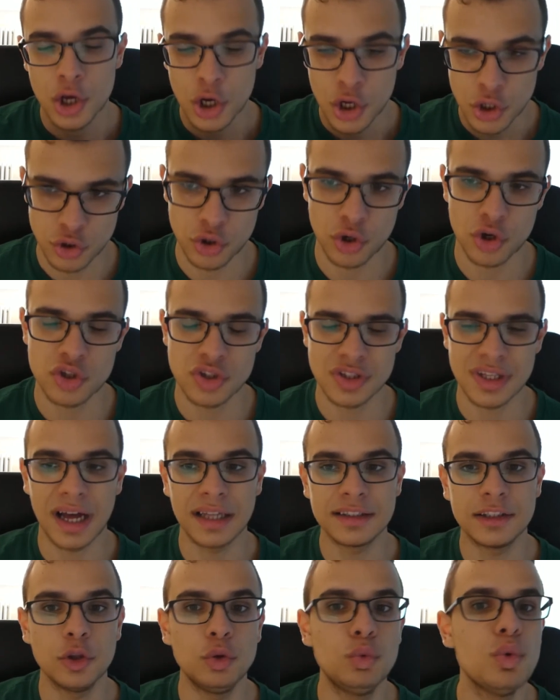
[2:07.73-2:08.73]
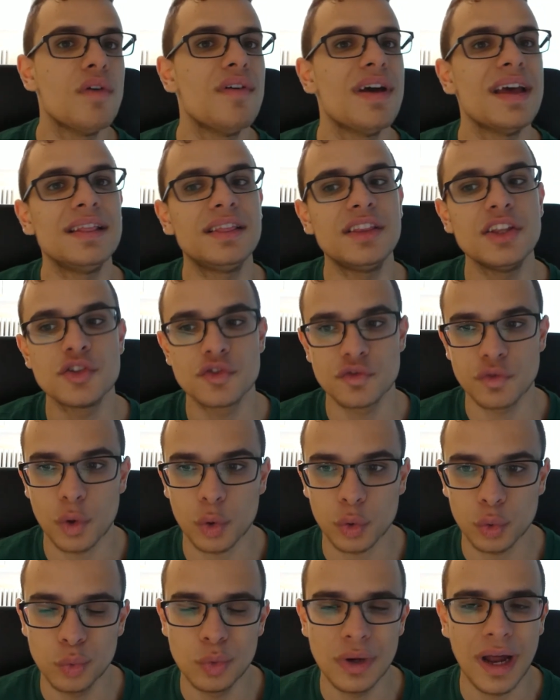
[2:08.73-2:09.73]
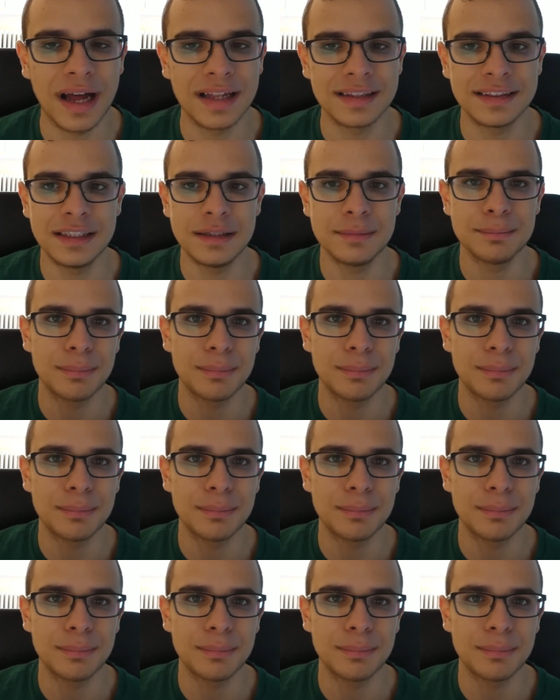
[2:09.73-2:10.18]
sono stati due eventi sfortunati,